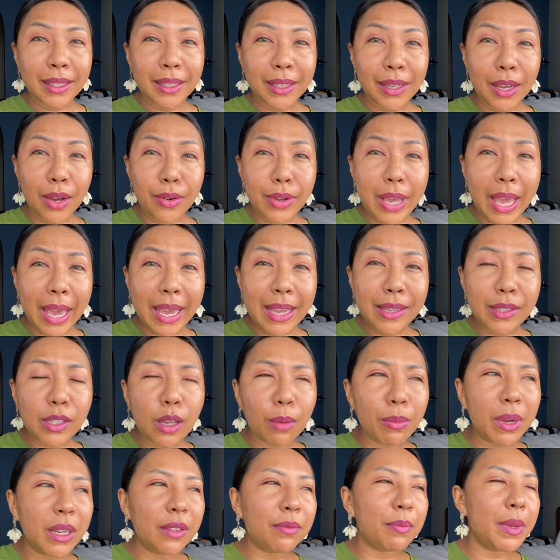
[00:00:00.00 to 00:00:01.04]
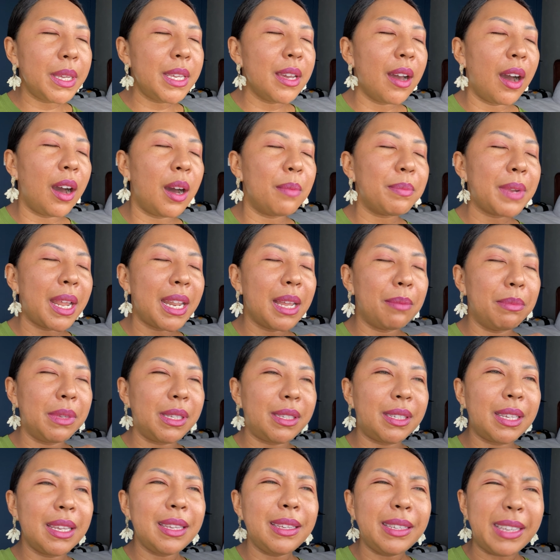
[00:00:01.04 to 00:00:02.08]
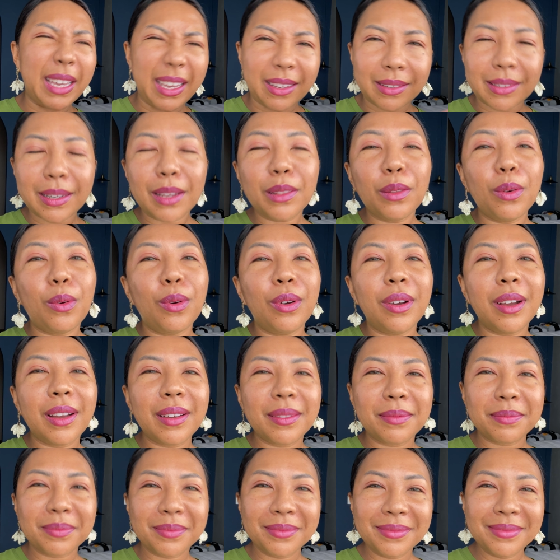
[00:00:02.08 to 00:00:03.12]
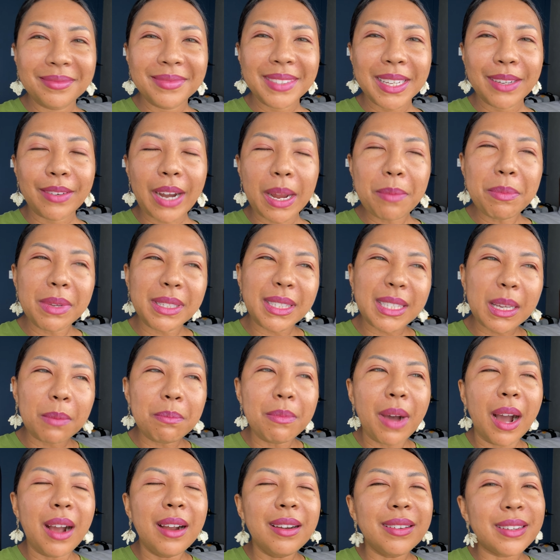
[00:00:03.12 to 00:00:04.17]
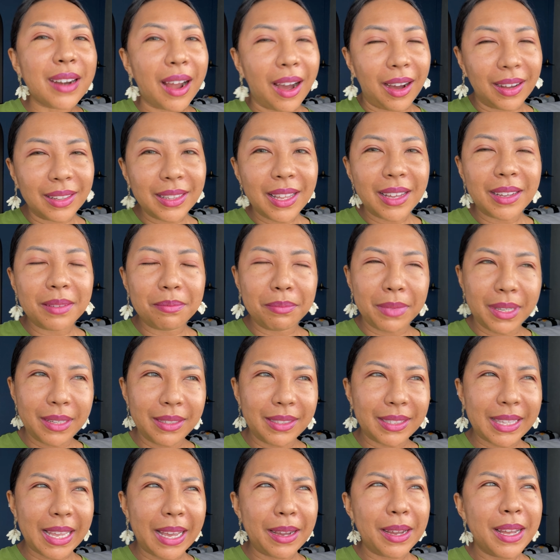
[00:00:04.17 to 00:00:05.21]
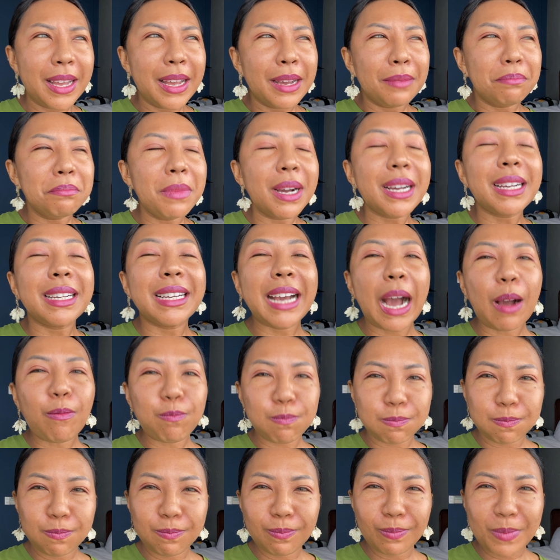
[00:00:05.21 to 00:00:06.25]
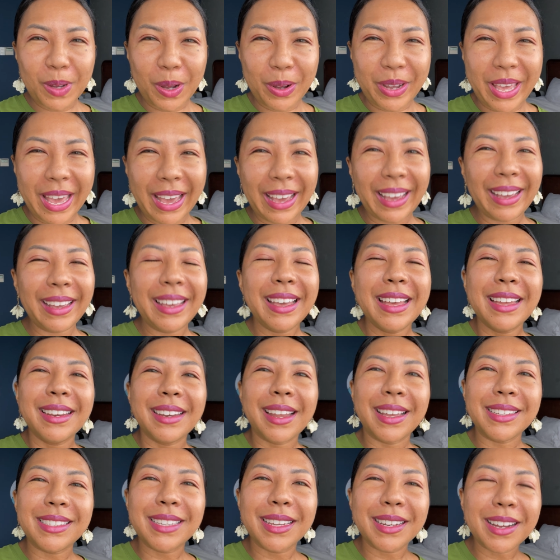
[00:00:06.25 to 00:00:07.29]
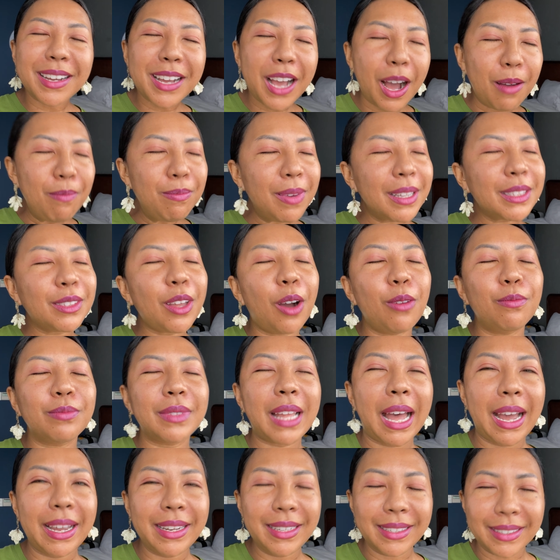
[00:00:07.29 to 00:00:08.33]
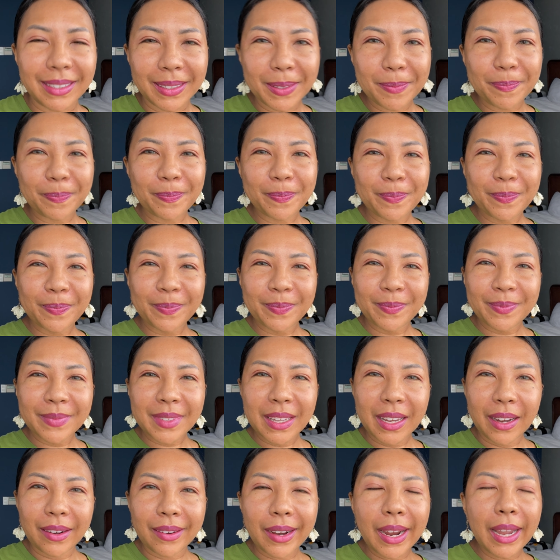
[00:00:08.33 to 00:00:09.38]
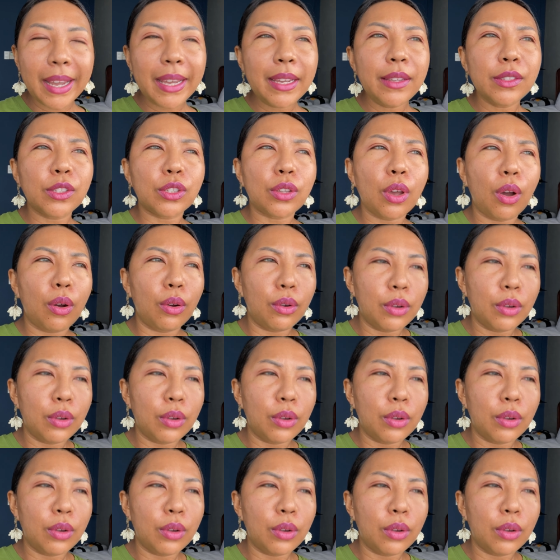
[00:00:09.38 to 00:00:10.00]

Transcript: ok so mình bây giờ hôm nay là mình sẽ dịp nó luôn á right mình sẽ bứng rỡ là mình sẽ bứt gốc ok để cho nó không có tồn tại nữa alright so